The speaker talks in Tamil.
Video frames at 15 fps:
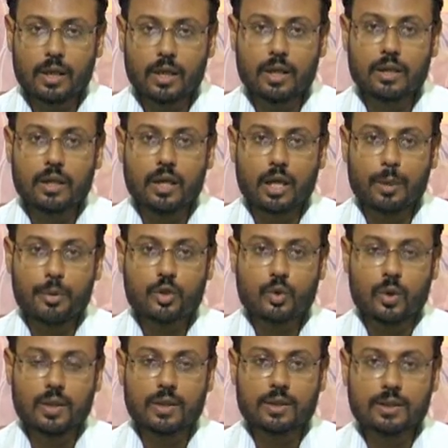இந்த அரபி
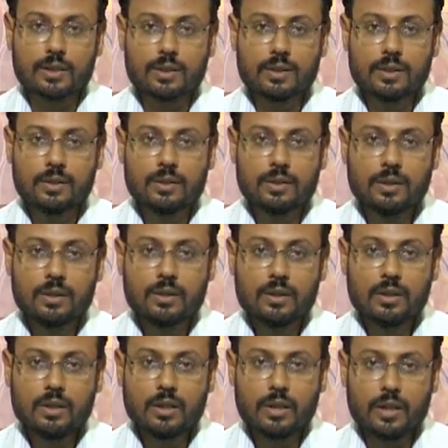சொல்லுக்கு
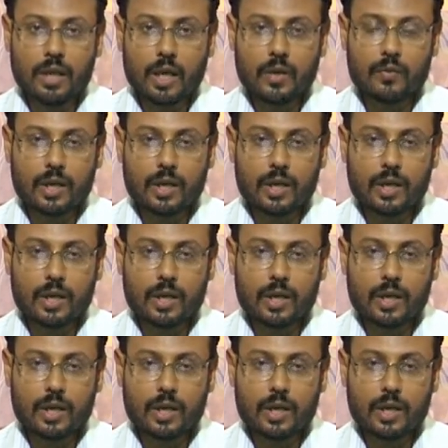இறை